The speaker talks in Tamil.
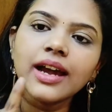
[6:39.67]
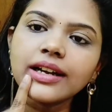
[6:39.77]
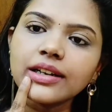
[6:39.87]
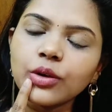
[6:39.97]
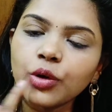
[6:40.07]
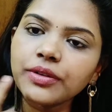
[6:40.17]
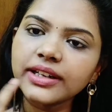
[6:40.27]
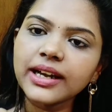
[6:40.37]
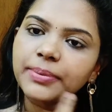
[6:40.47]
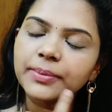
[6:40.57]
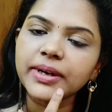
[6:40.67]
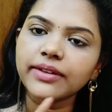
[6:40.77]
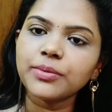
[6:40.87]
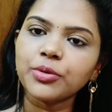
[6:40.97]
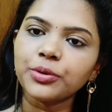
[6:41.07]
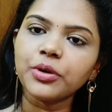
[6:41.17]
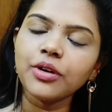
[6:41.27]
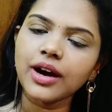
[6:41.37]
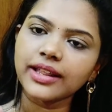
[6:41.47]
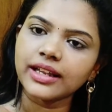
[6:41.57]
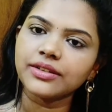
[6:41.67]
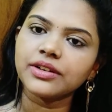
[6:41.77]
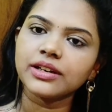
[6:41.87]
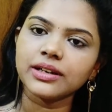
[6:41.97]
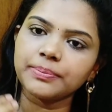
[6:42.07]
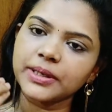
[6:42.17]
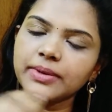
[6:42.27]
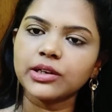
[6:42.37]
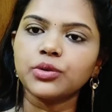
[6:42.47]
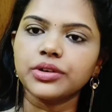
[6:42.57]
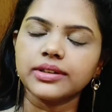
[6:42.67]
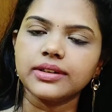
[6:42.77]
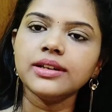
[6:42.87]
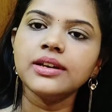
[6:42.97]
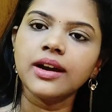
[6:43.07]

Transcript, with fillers: அண்ட் ஒரு வாட்டி அப்ளை பண்ணாவே போதும் அந்தளவுக்கு பிக்மெண்ட் கொடுக்குது